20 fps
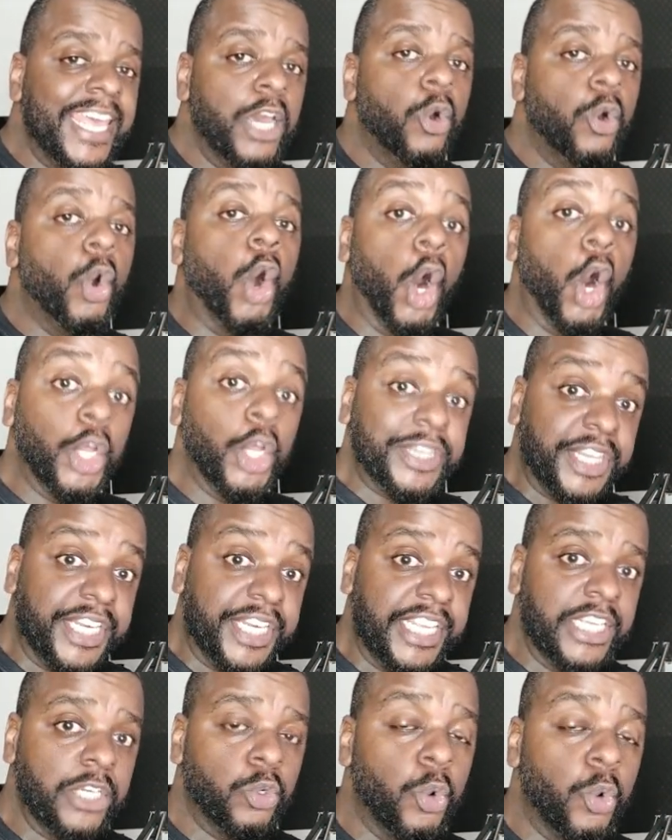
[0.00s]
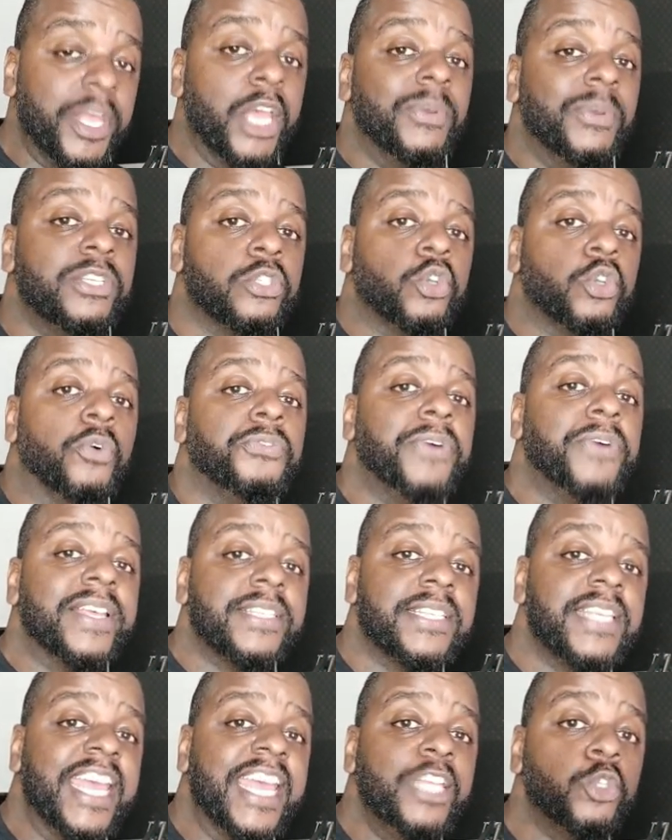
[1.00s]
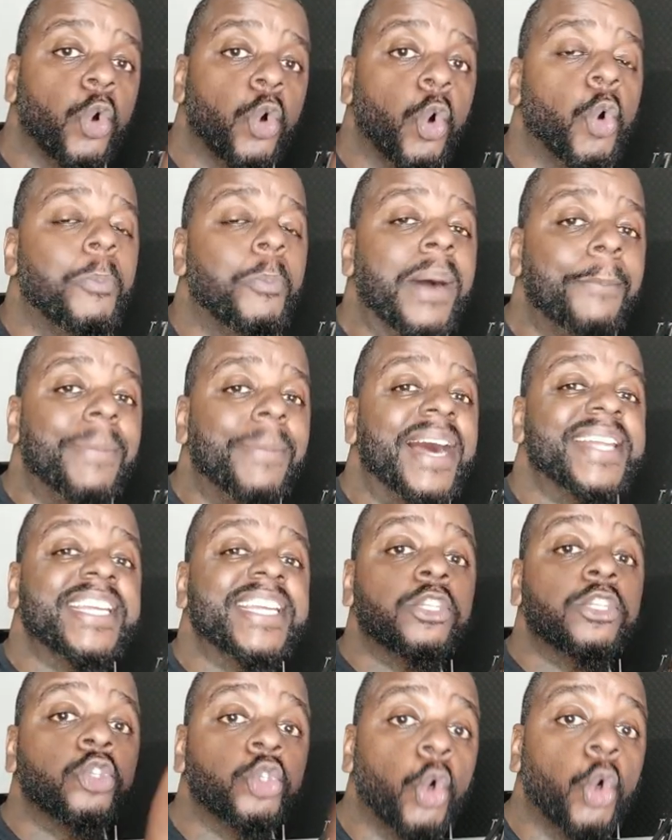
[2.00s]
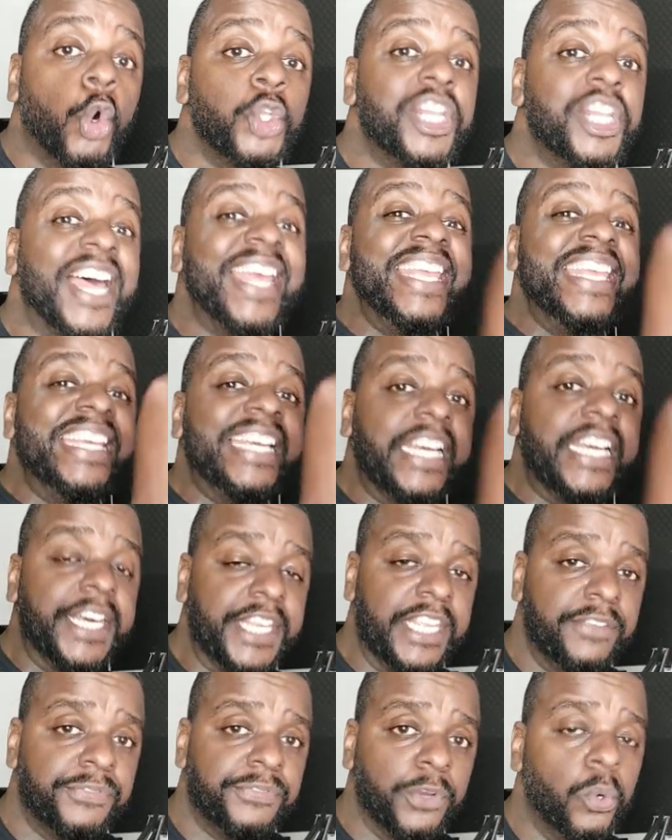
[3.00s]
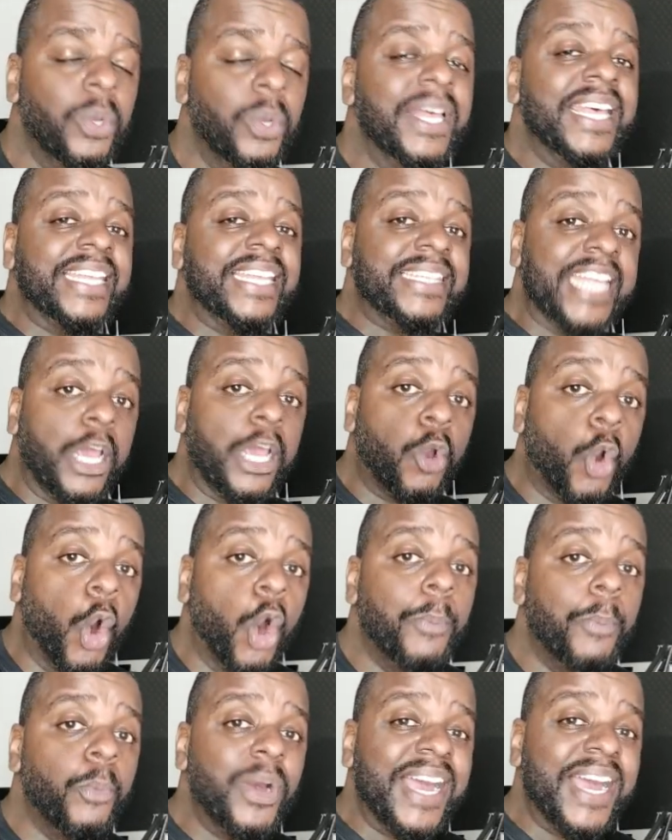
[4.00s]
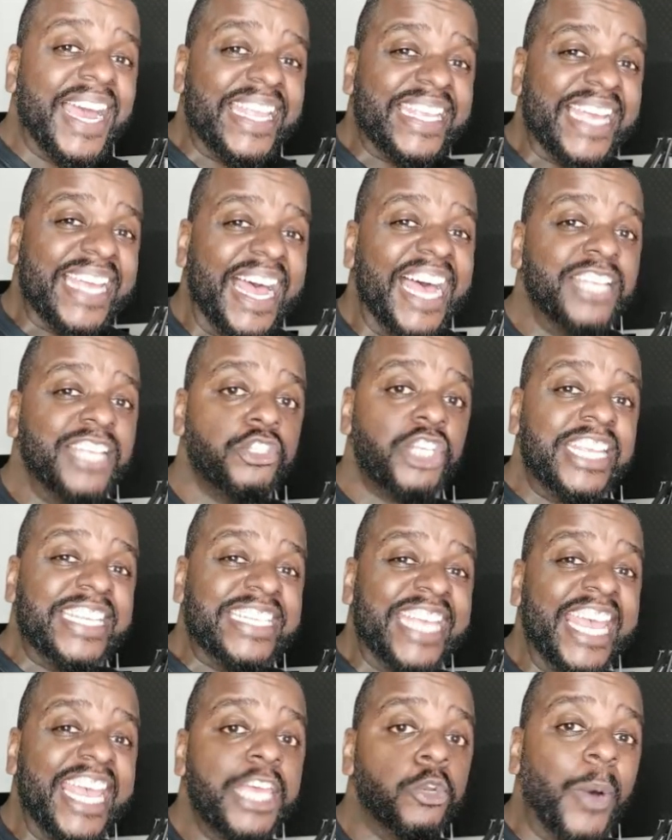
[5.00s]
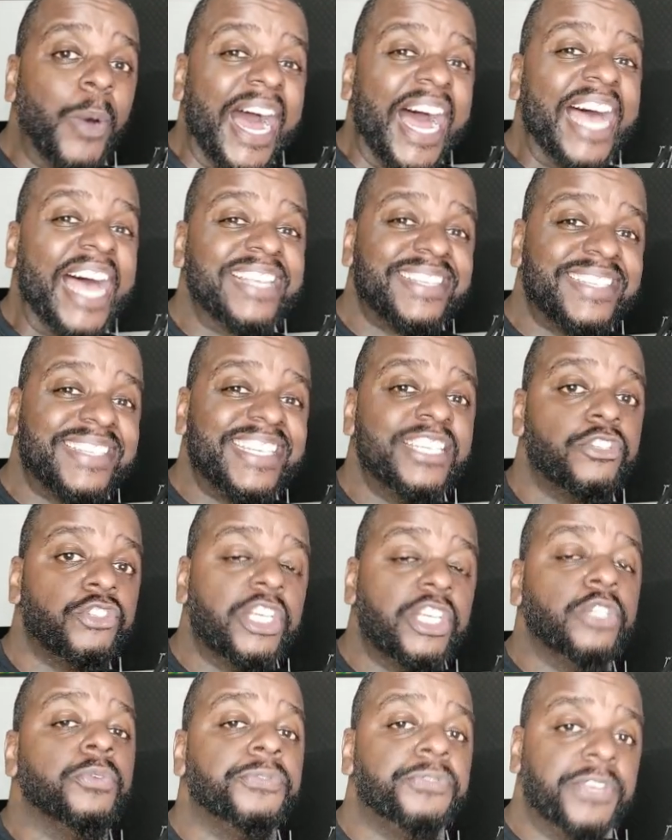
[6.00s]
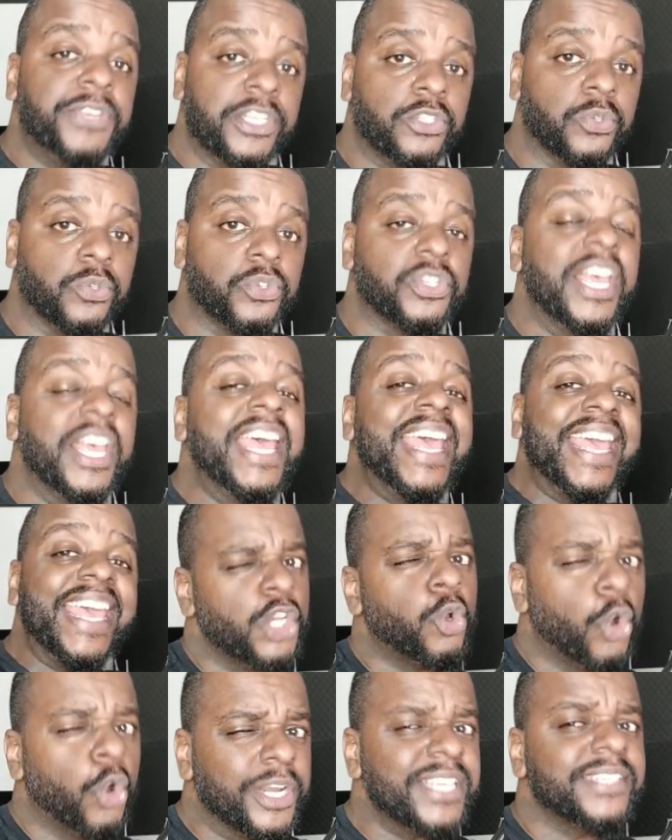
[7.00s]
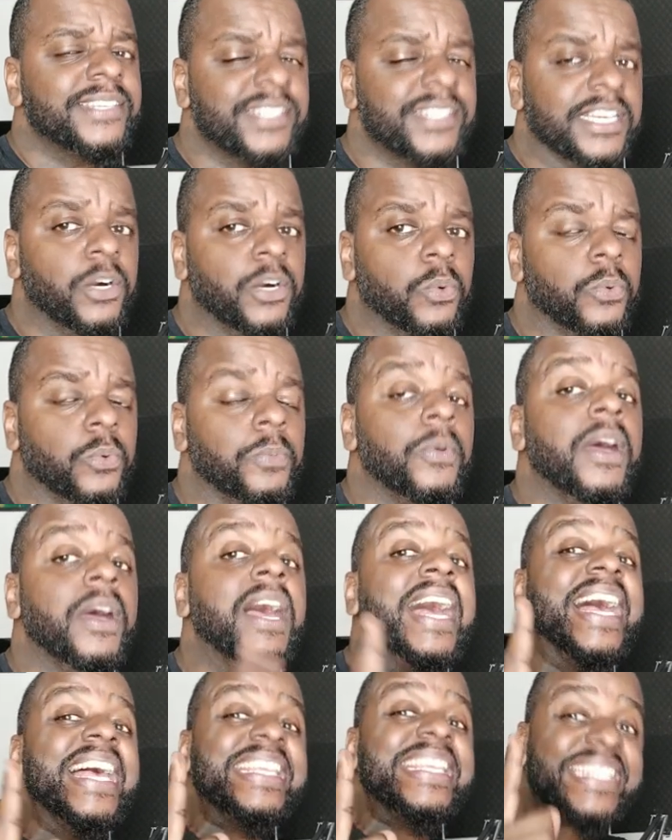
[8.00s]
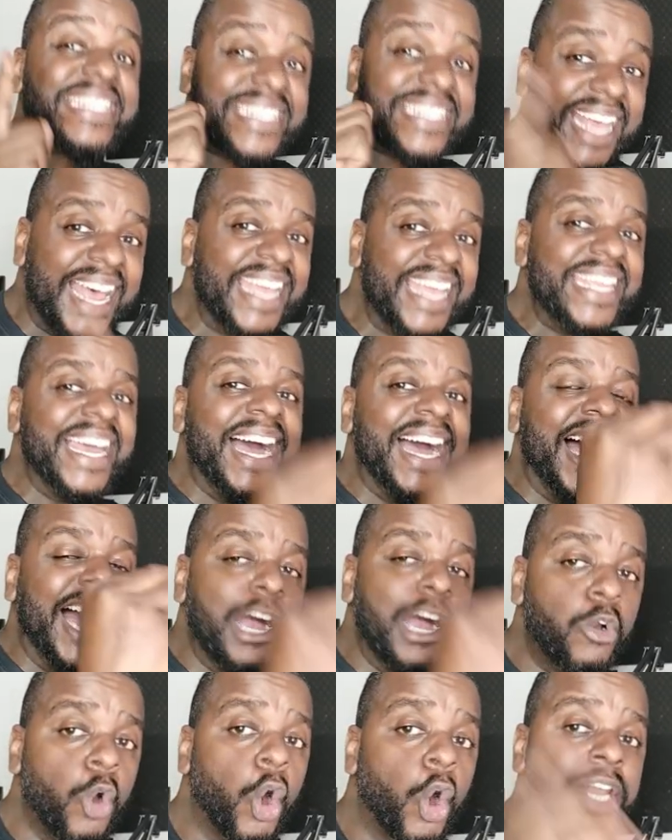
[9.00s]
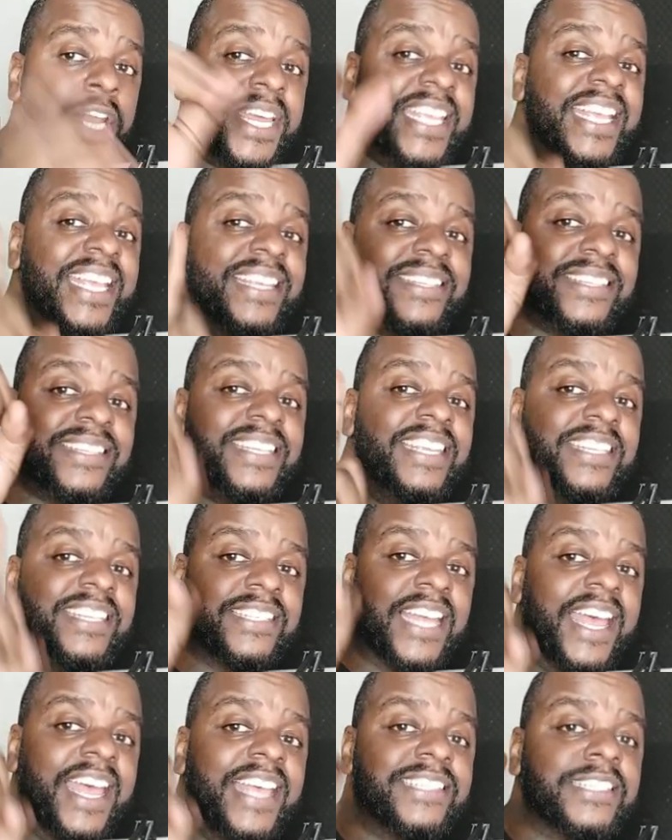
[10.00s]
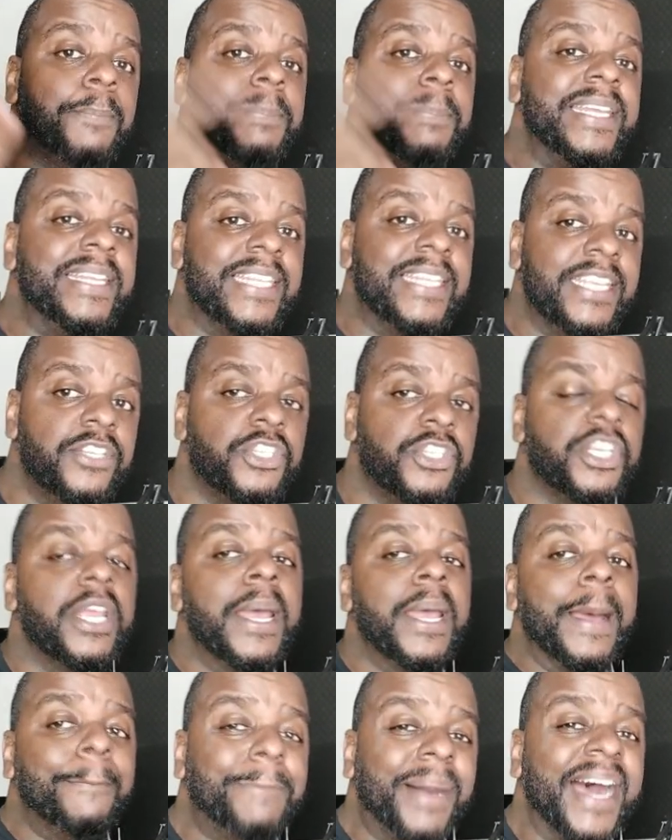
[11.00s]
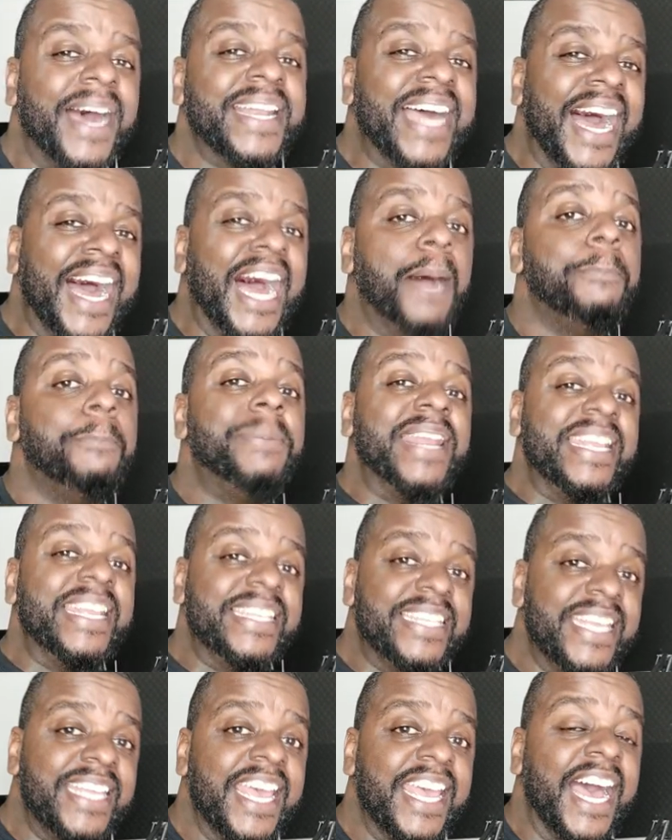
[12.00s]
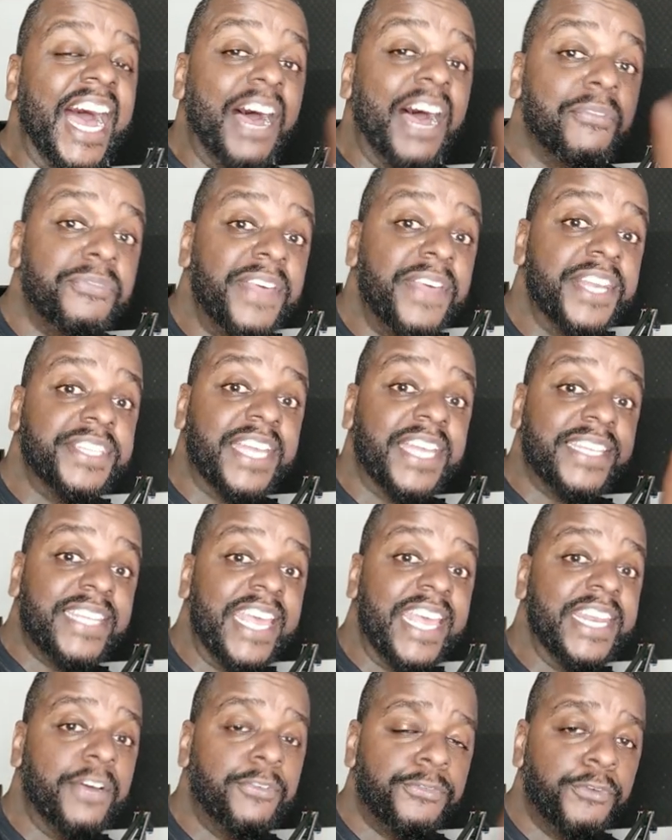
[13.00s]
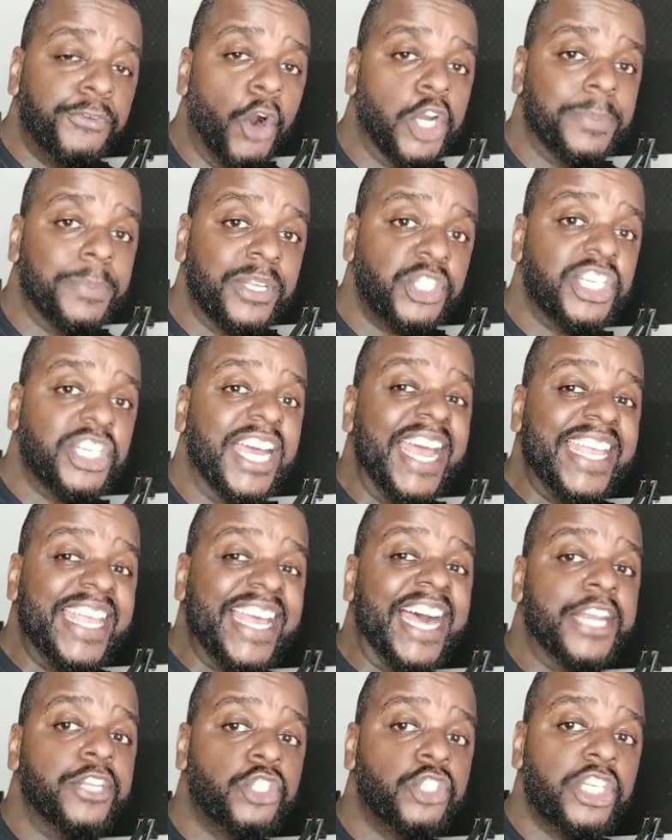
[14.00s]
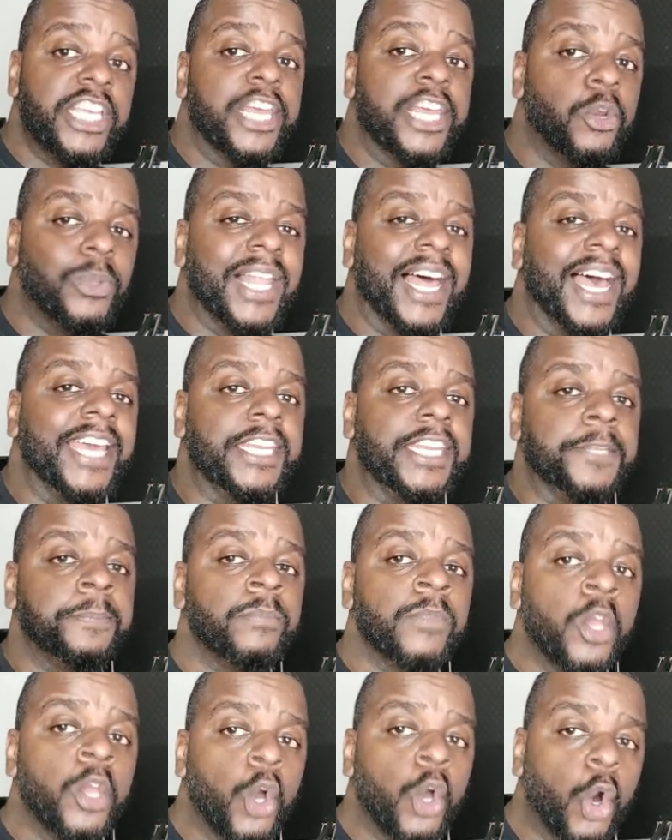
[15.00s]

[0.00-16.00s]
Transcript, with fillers: Eu, Rodrigo, eu estou fazendo uma maratona incrível de como ganhar dinheiro assistindo vídeos. De coração, saia agora e assista essa playlist para aprender a verdadeira forma de ganhar dinheiro online.